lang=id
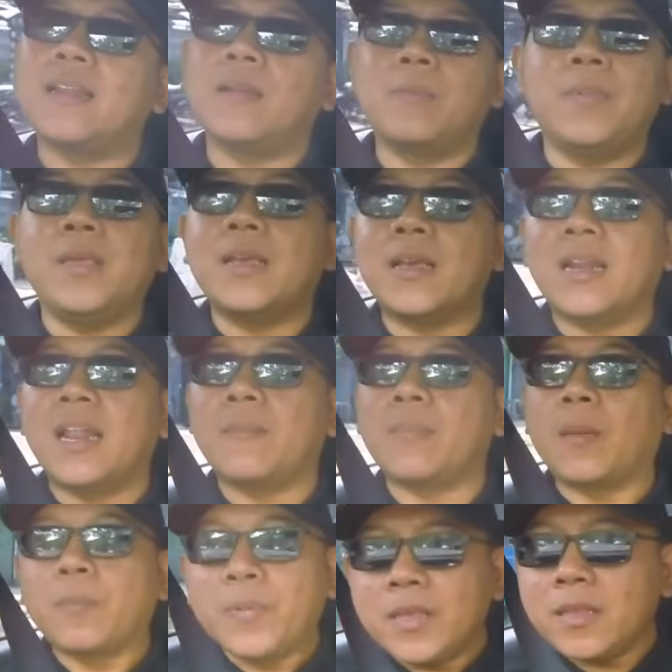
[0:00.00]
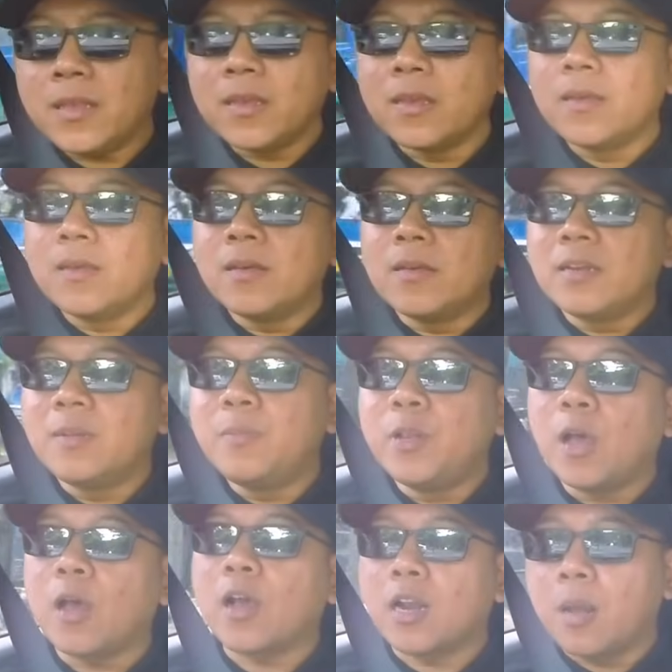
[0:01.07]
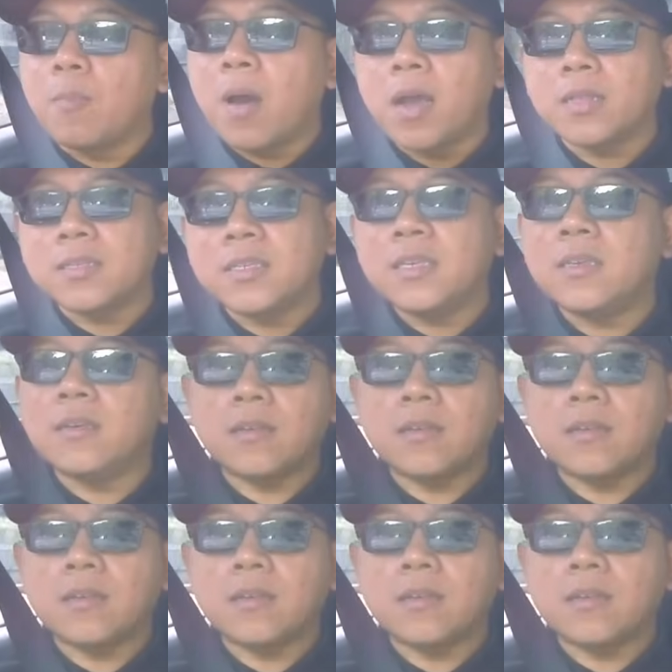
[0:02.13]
lebih kedap tapi dibilang kedap banget sih